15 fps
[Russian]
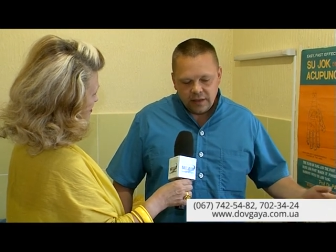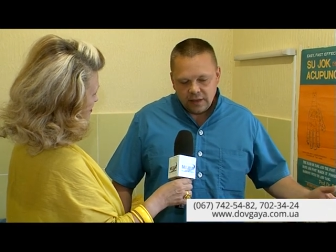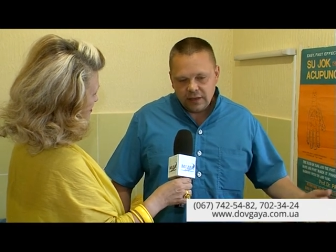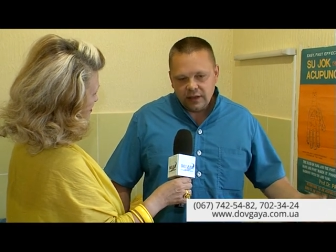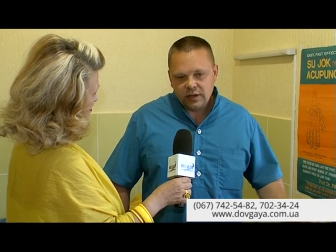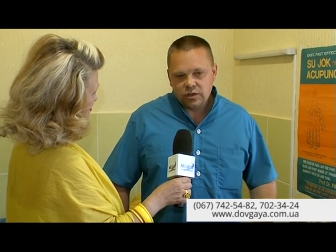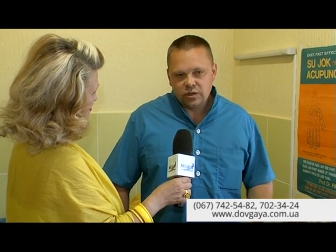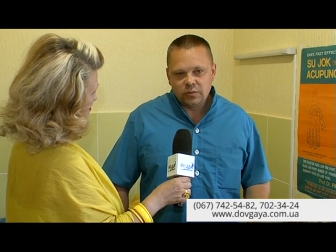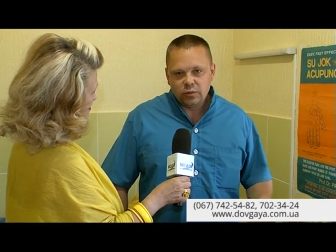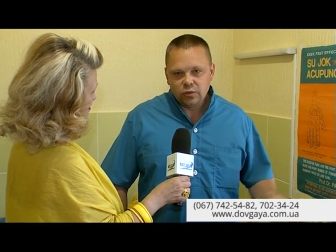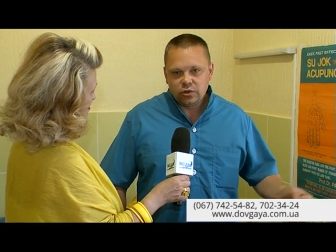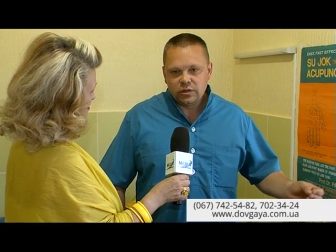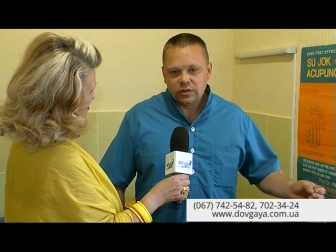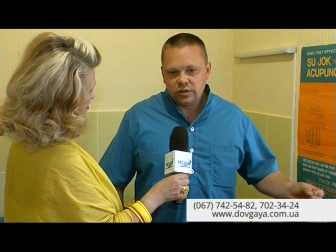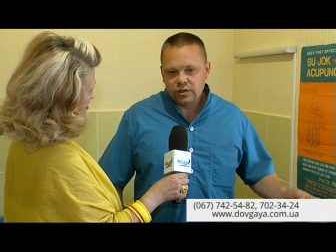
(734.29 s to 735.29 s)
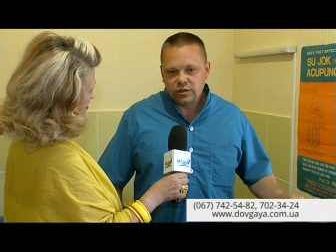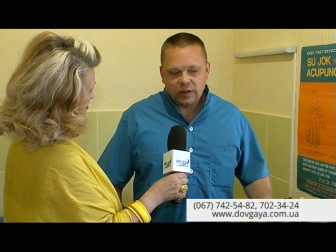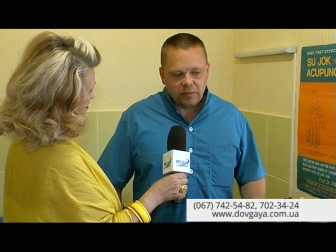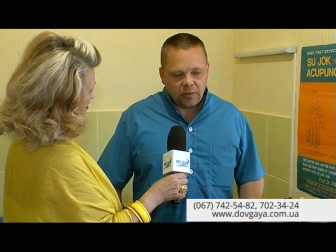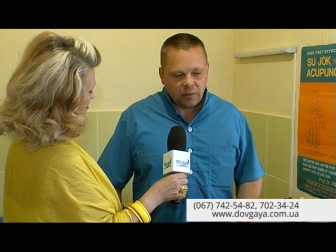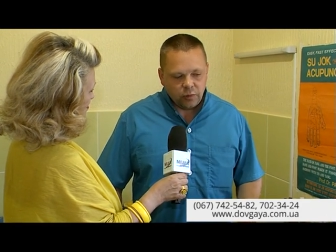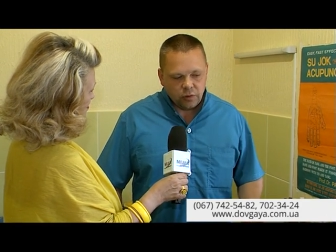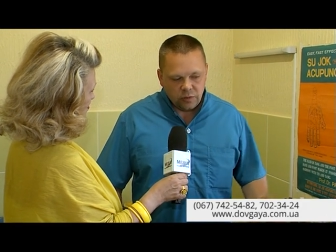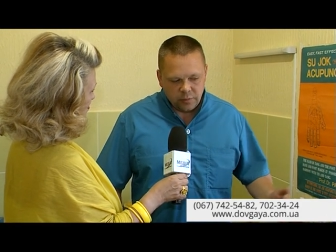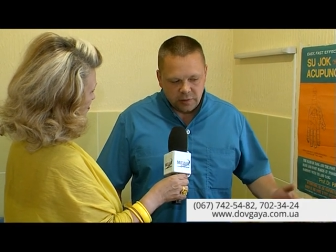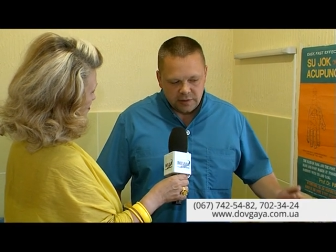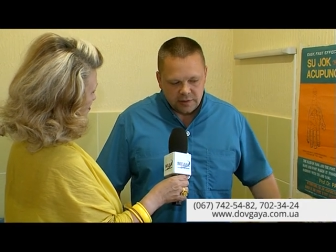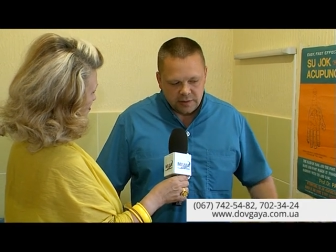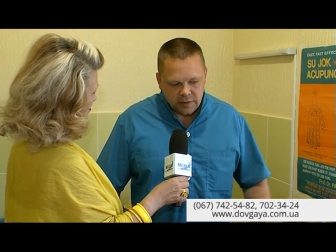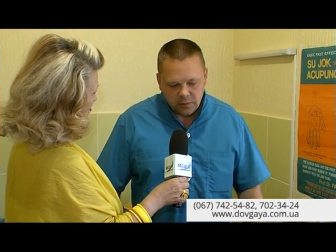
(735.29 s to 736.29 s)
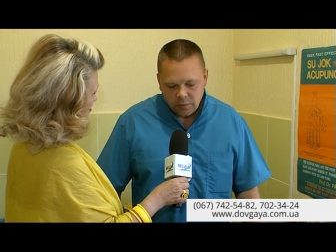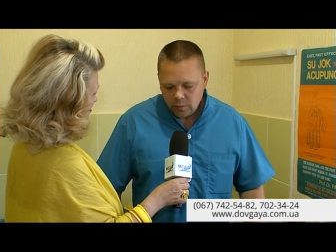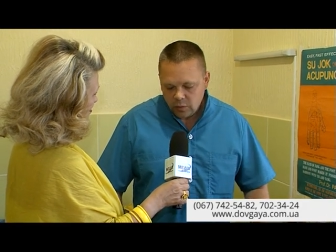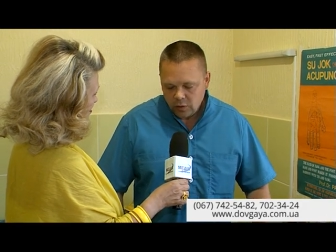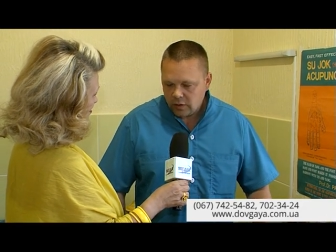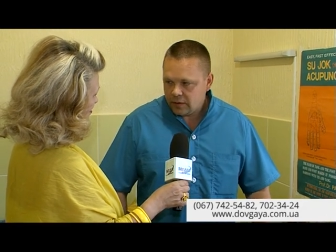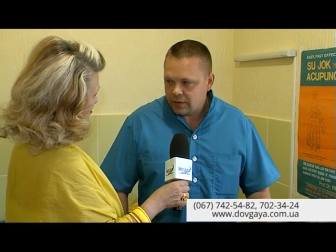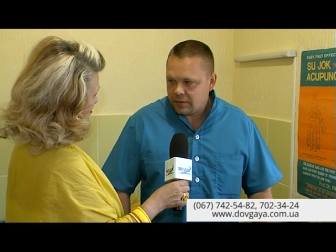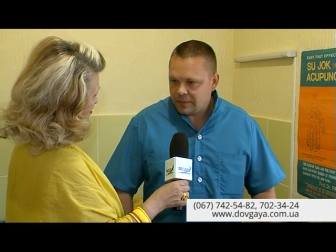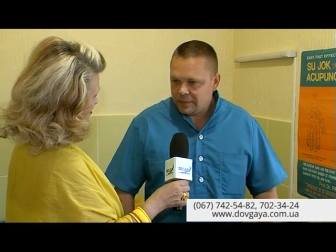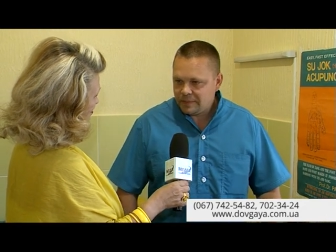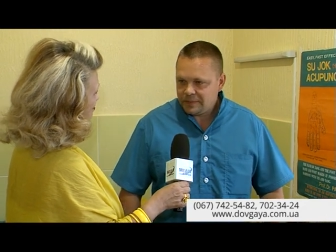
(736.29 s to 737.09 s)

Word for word: а дальше мы уже начинаем работать по системам органов.